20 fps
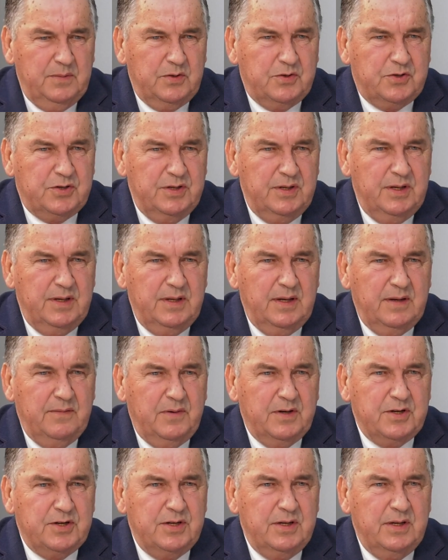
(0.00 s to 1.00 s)
do czynienia
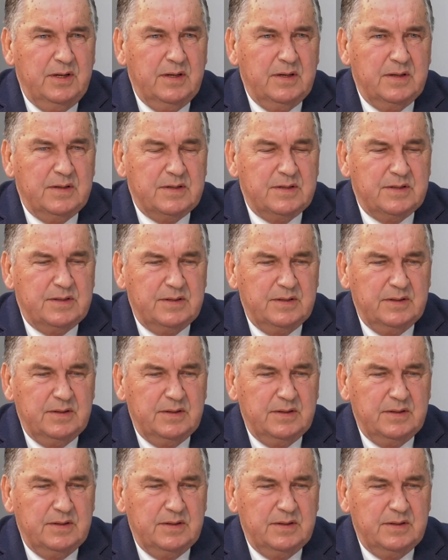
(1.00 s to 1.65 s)
właśnie z.